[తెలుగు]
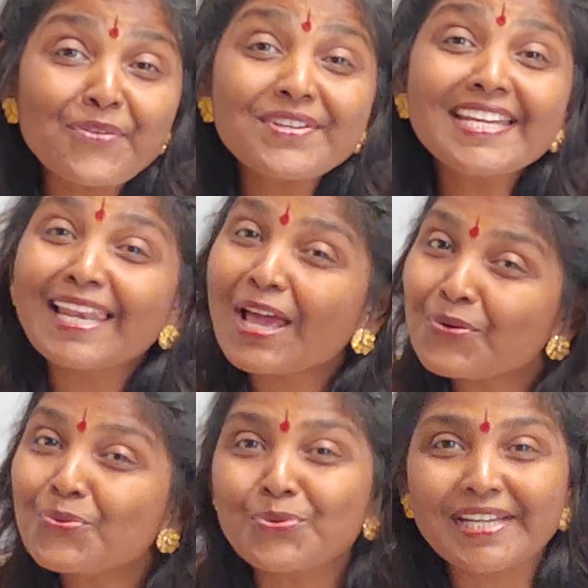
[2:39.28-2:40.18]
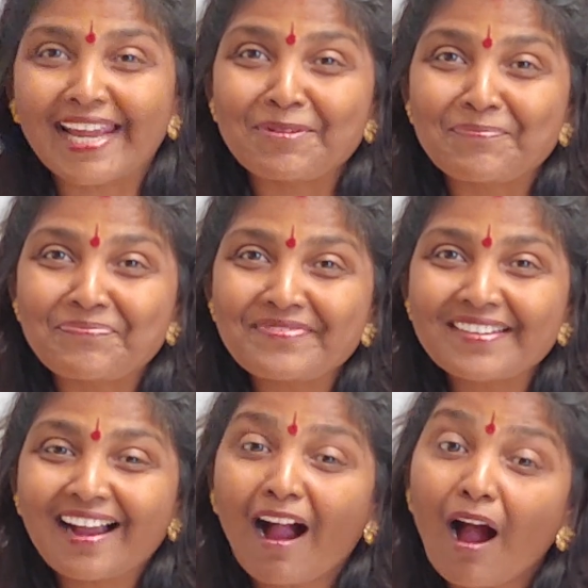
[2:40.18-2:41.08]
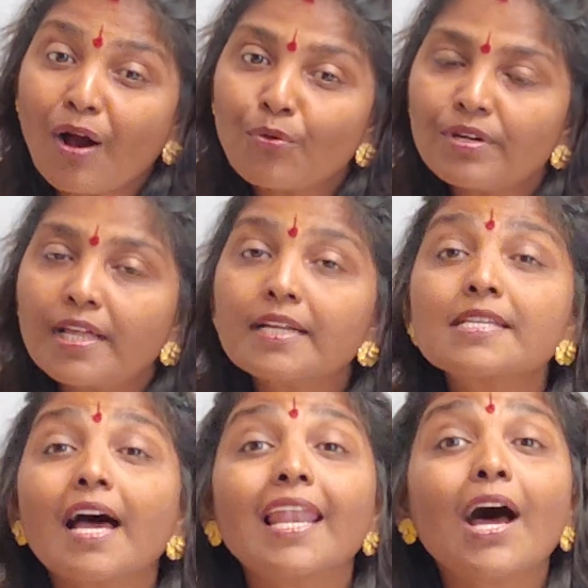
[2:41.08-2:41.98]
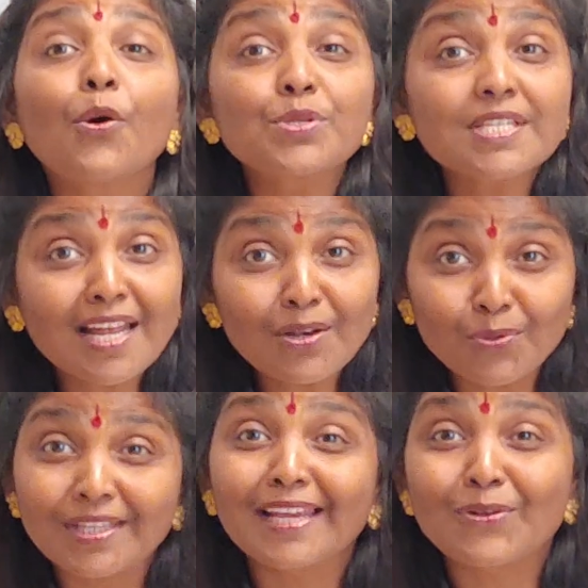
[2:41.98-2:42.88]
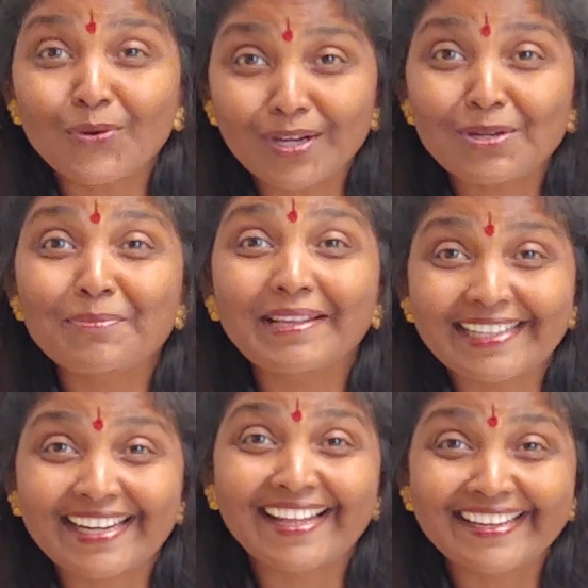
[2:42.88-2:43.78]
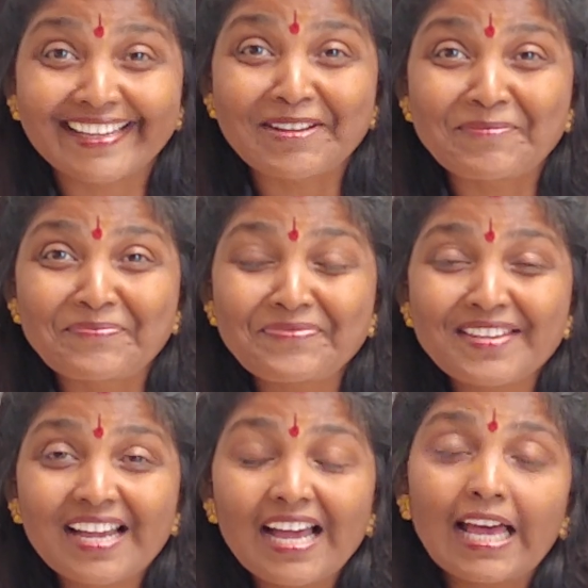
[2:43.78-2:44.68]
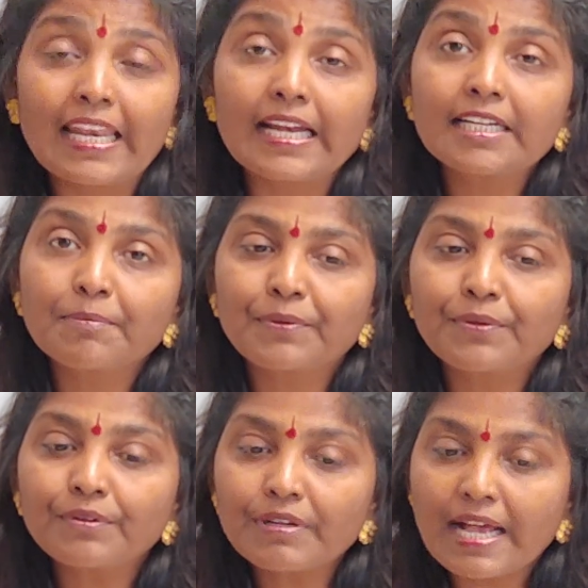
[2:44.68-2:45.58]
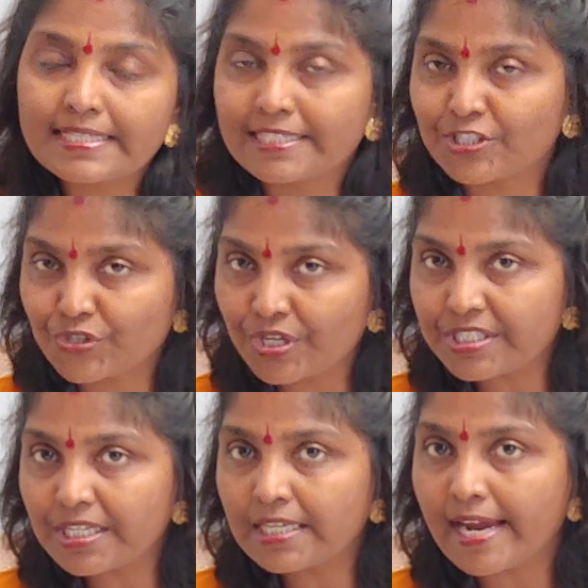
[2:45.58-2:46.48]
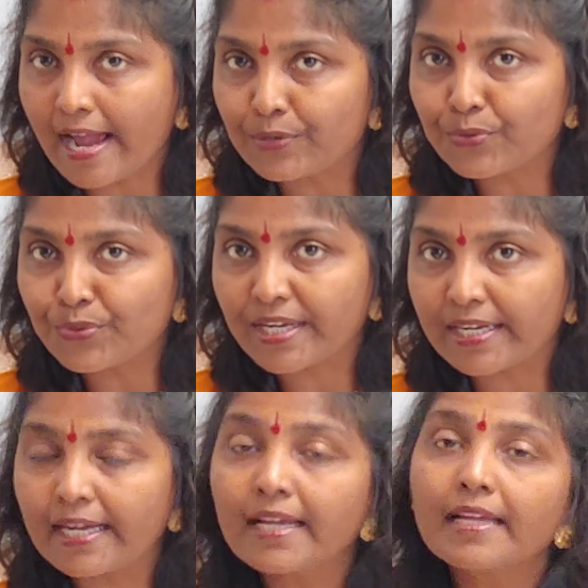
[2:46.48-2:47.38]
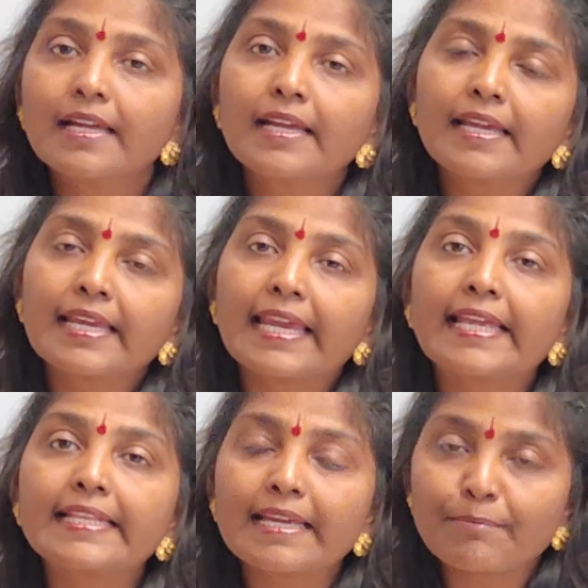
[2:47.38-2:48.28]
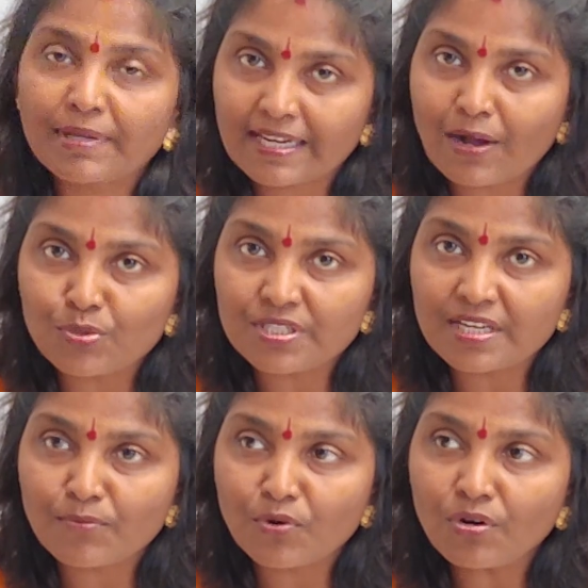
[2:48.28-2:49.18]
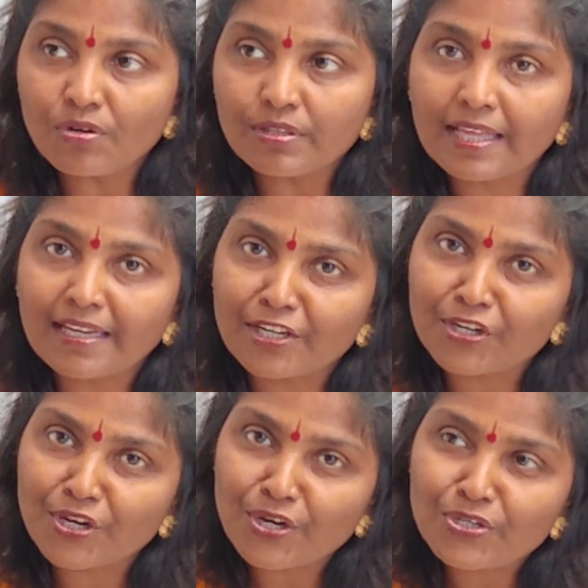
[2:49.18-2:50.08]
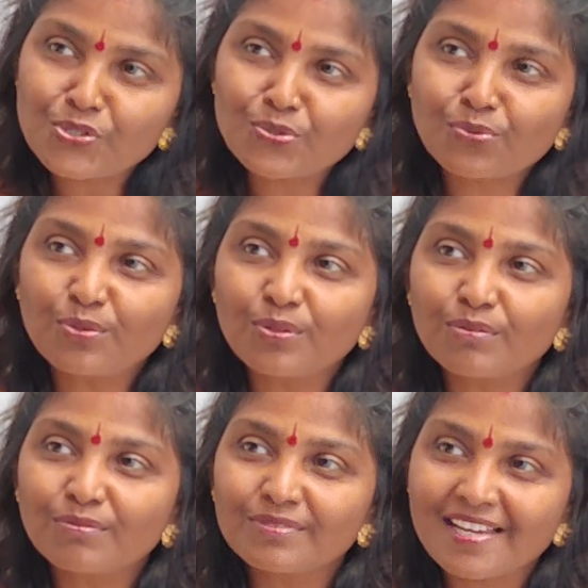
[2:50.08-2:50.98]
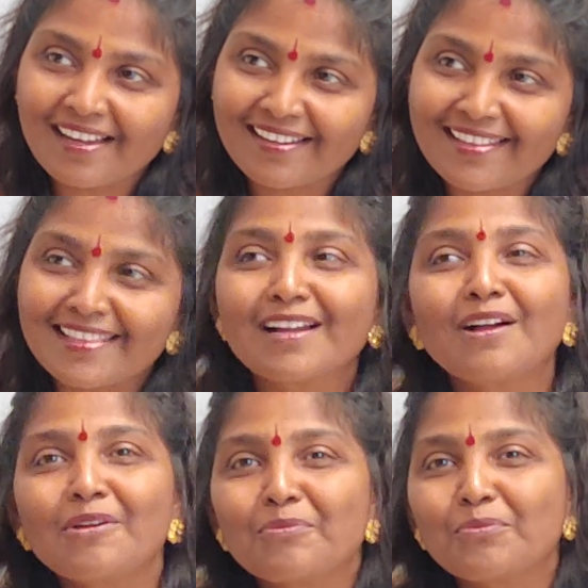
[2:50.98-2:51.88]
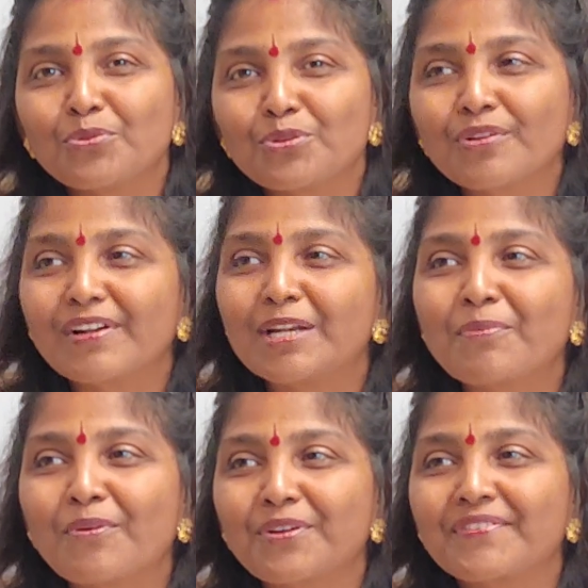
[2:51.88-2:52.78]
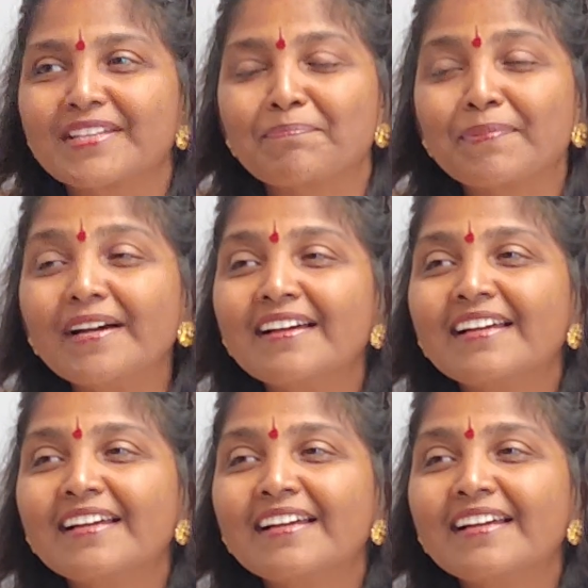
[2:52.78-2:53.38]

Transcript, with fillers: అవి ఎలాగో ఉంటాయి కాకుండా చాలా అవసరాలు అవుతాయి ఈ లోకంలో బతకడానికి అలాంటప్పుడు ఆ సిచ్యుయేషన్కి అనుగుణంగా ఏది మనకు అవసరమో దాన్ని నేర్చుకుంటూ జాగ్రత్తగా ముందుకు వెళ్ళిపోవటమే తప్ప